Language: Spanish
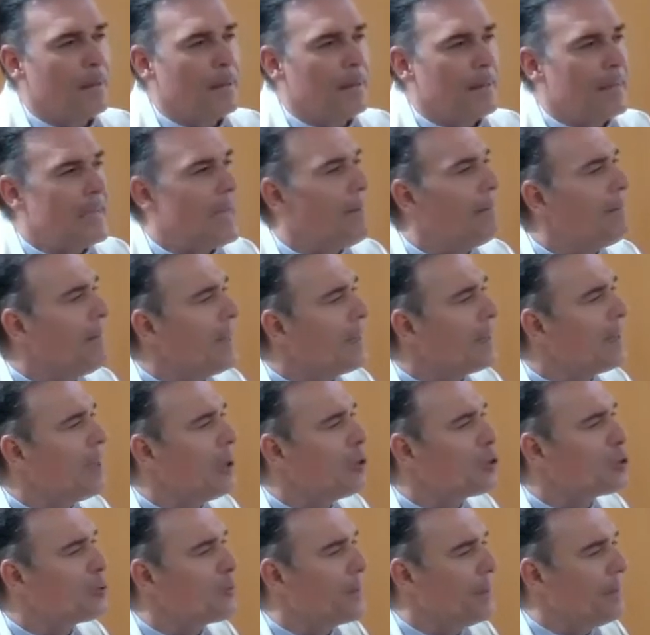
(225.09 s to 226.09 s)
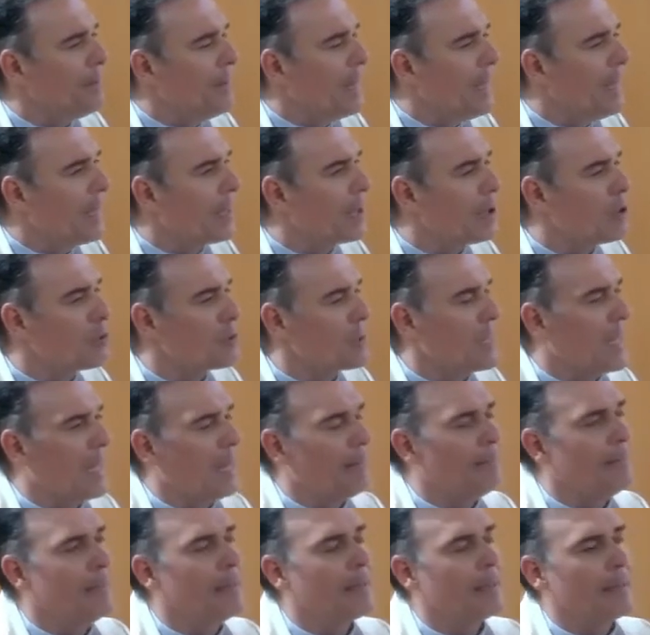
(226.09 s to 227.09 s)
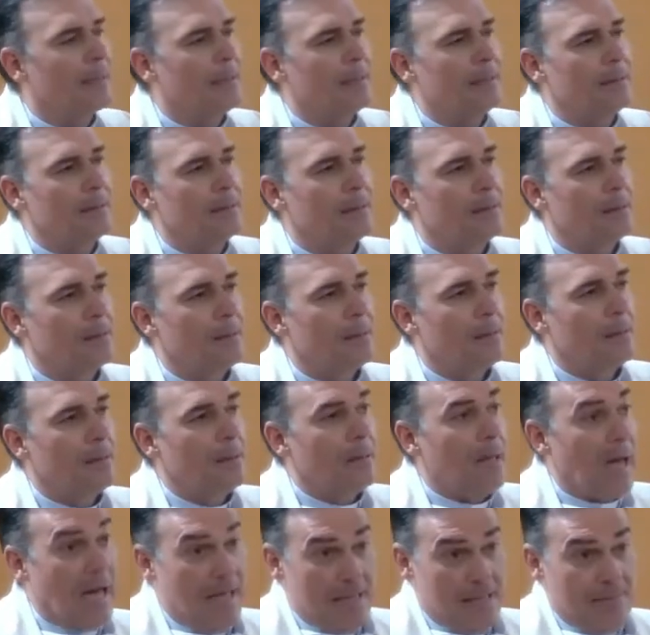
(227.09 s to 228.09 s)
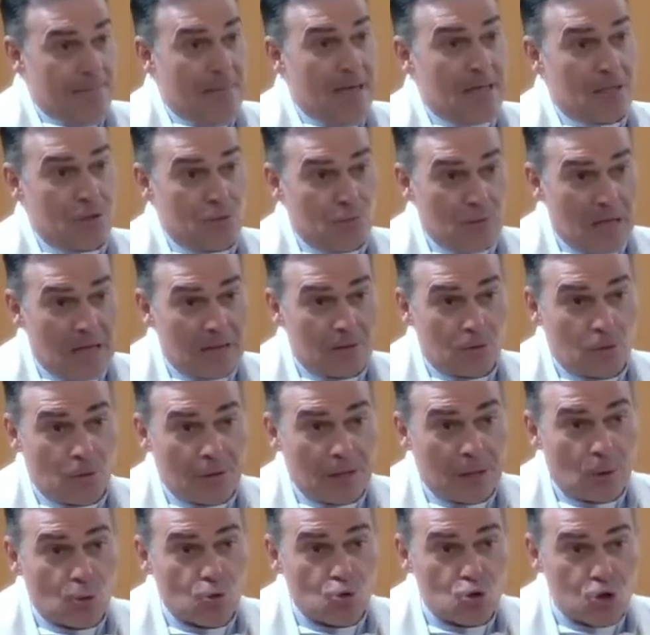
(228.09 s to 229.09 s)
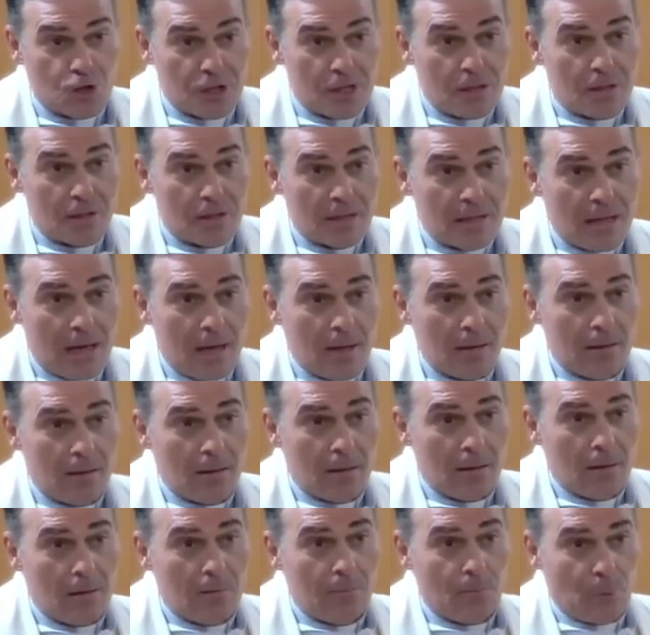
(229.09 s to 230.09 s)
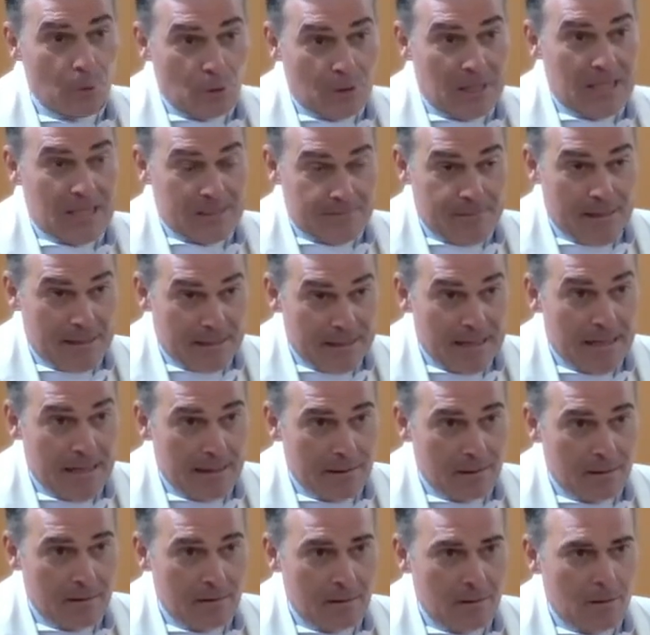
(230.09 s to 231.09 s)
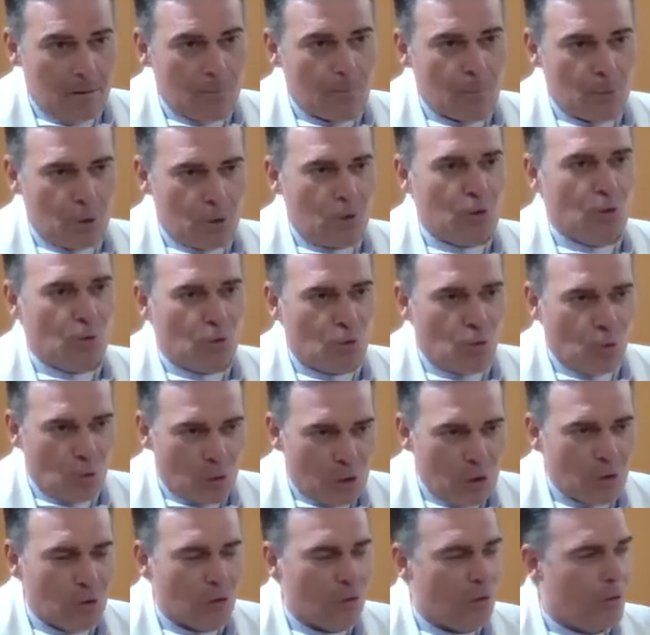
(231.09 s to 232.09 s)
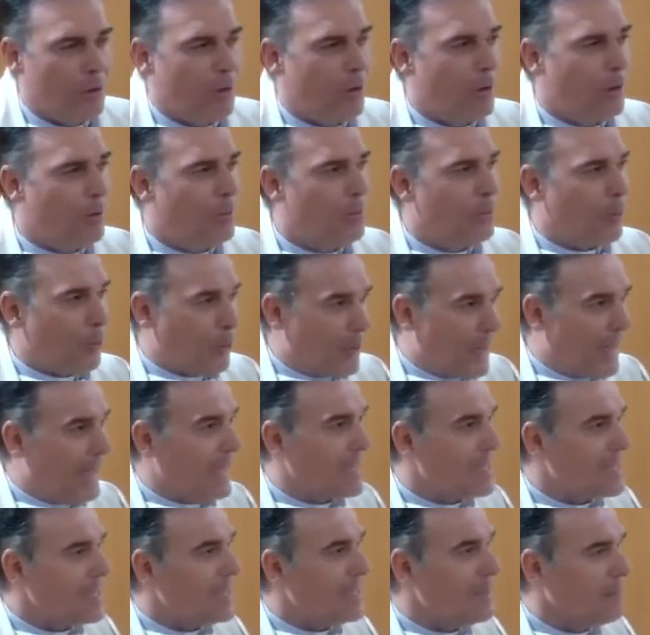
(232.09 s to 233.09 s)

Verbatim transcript: Y hablar de los privilegios de la Virgen, además de un acto de justicia, porque es verdad, porque ocurrió, porque es